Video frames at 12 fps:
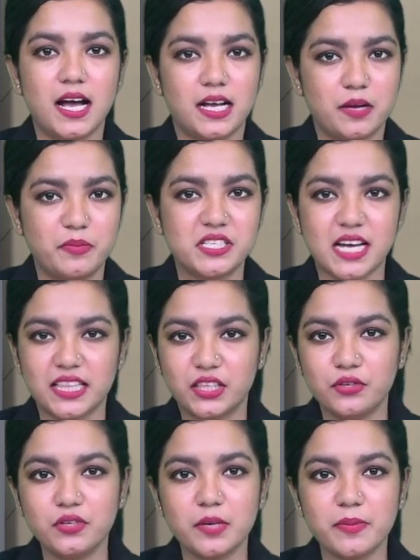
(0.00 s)
আগামী
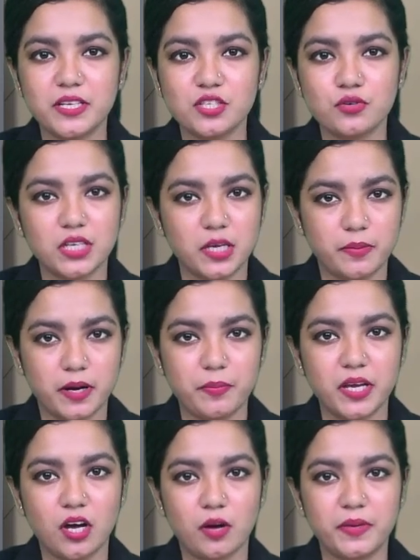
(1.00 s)
জাতীয় নির্বাচন
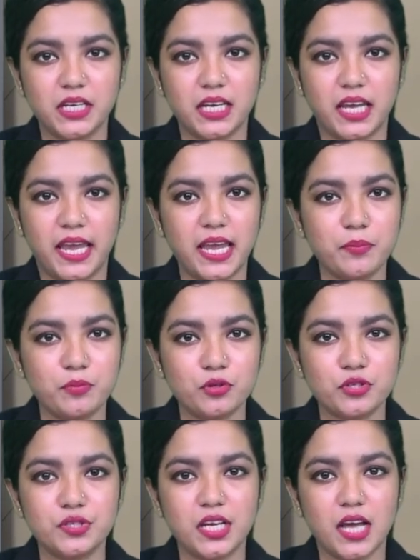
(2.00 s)
কিভাবে হবে এই
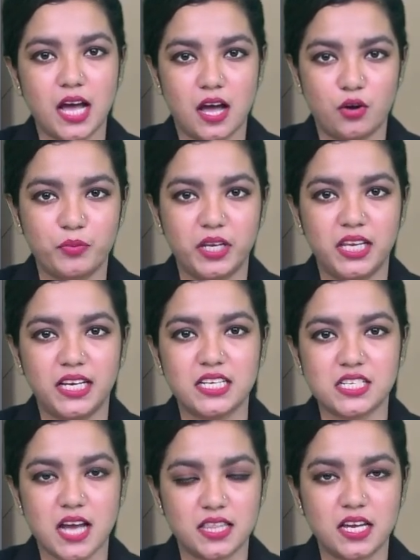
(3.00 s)
প্রশ্নে আওয়ামী লীগের
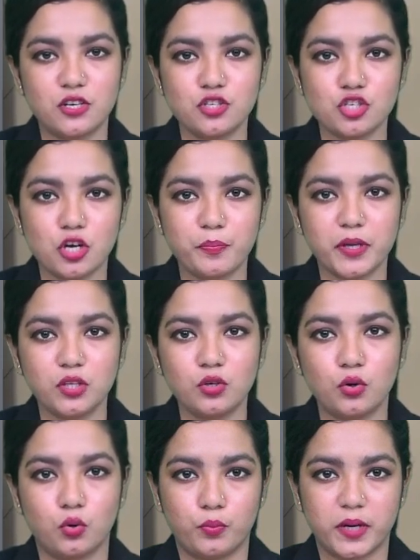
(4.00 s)
সাধারণ সম্পাদক
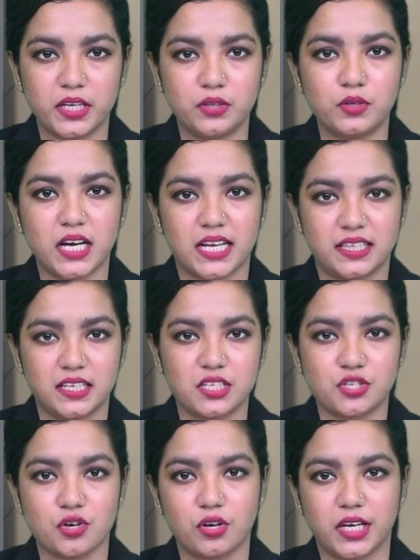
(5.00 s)
ওবায়দুল কাদেরের
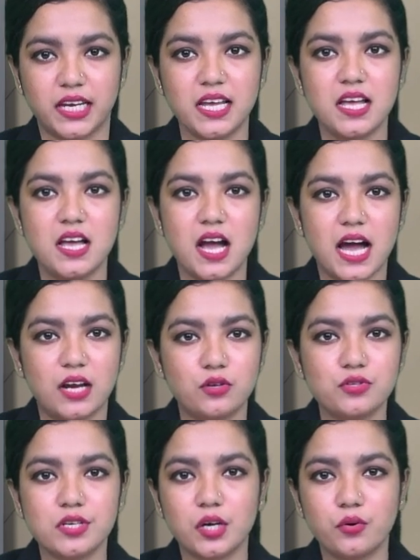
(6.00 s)
সঙ্গে
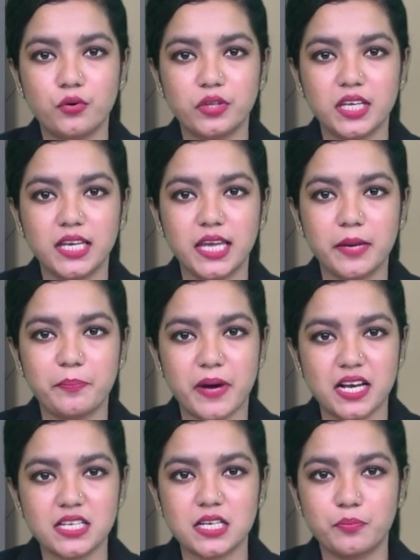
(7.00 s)
আলোচনা করতে গিয়ে
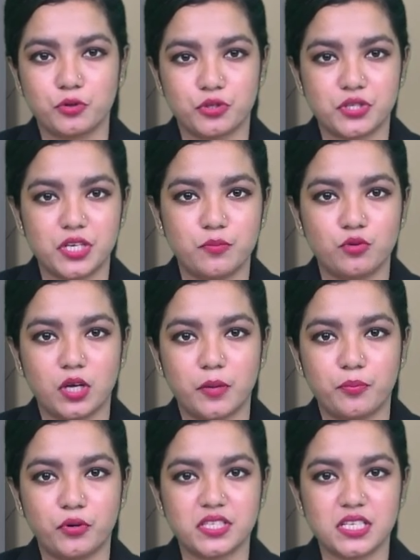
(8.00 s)
পাল্টা প্রশ্নের মুখে
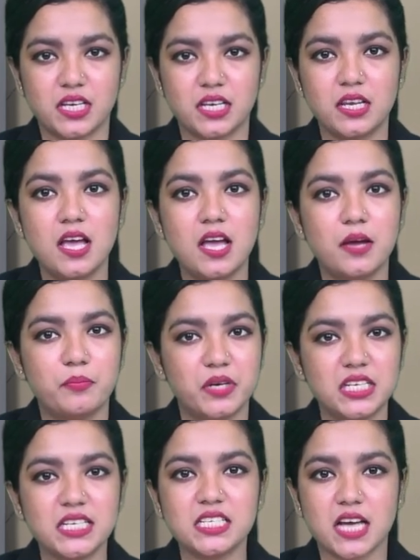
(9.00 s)
পড়েছেন
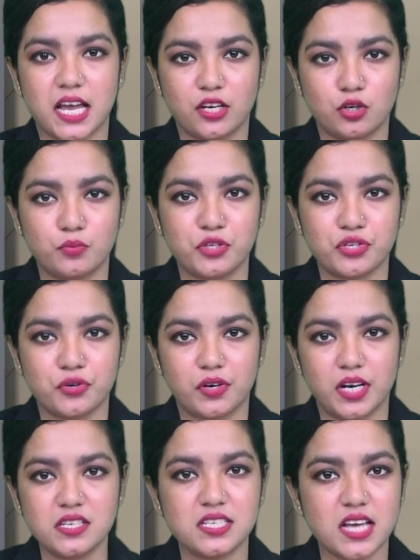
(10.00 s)
ব্রিটিশ
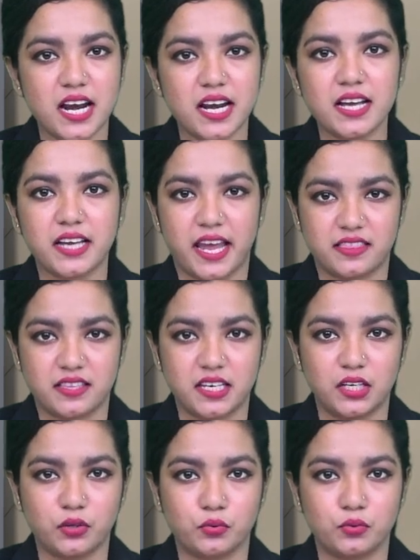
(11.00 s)
হাইকমিশনার সারা
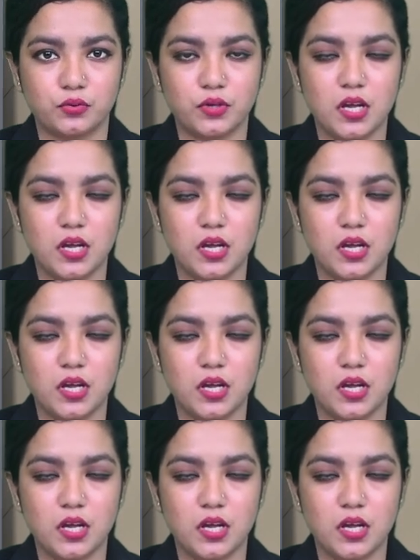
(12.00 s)
ক্যাথেরিন কুক